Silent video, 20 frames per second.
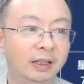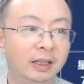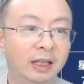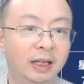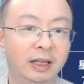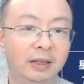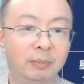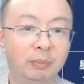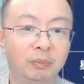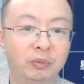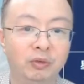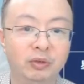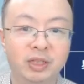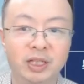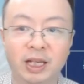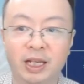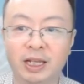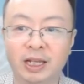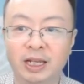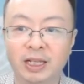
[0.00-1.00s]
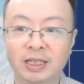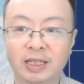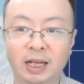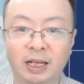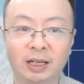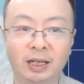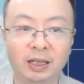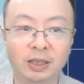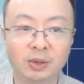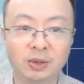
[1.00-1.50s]
那目前来
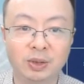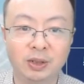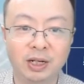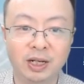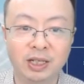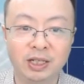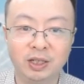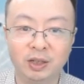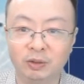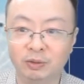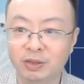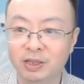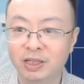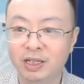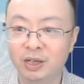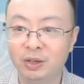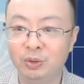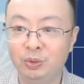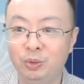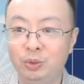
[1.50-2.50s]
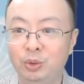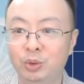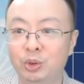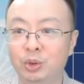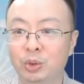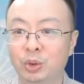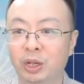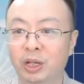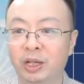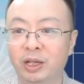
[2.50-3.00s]
讲呢，虽然有一些雨
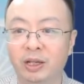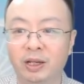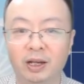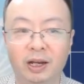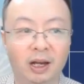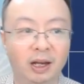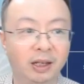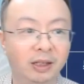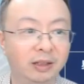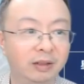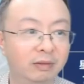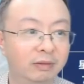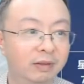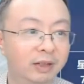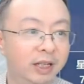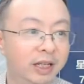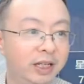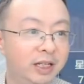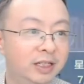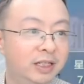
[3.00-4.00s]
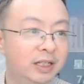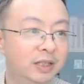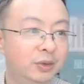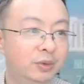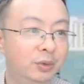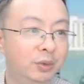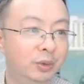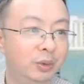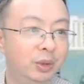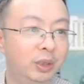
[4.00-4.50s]
水啊，有雷阵
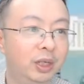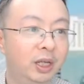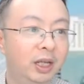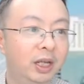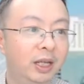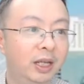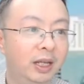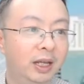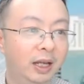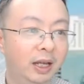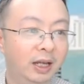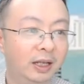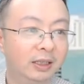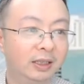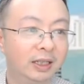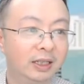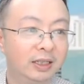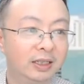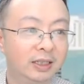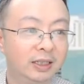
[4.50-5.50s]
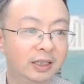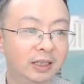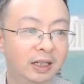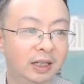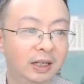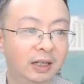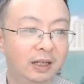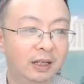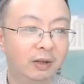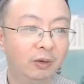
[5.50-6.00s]
雨啊，但是
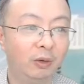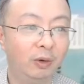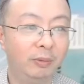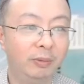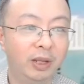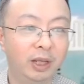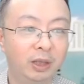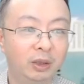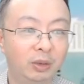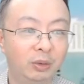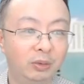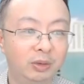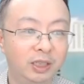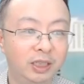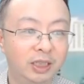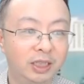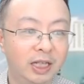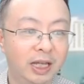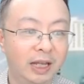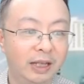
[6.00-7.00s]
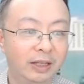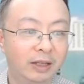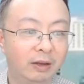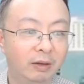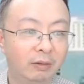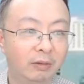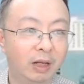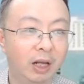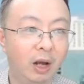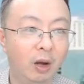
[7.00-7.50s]
呢，我们也同时看
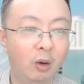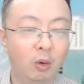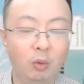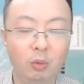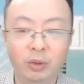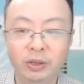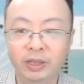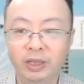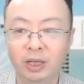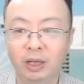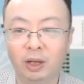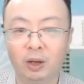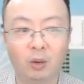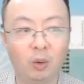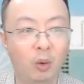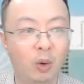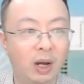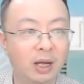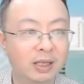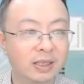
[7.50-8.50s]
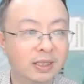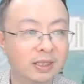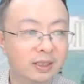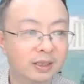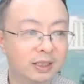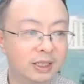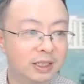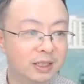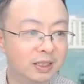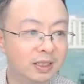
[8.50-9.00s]
到高温的黄
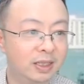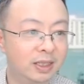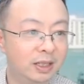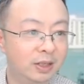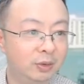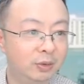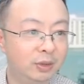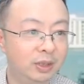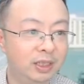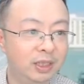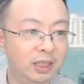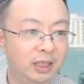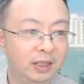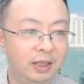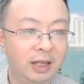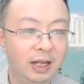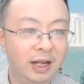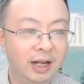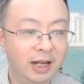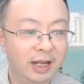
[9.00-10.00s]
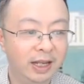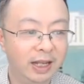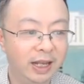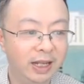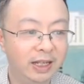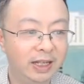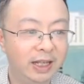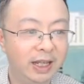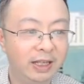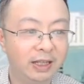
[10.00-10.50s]
橙色预警、
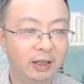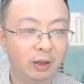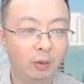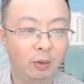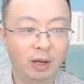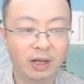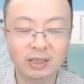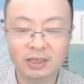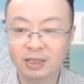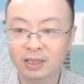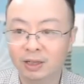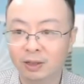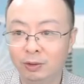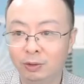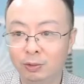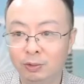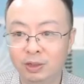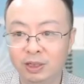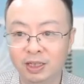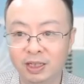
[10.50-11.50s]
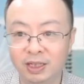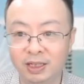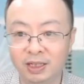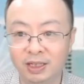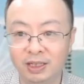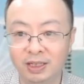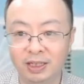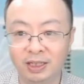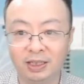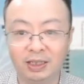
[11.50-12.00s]
雷电的黄色预警
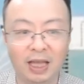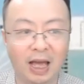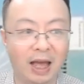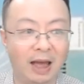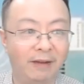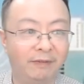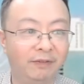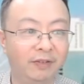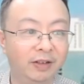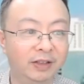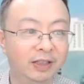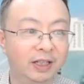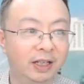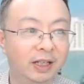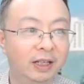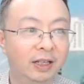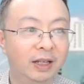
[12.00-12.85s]
以及大风的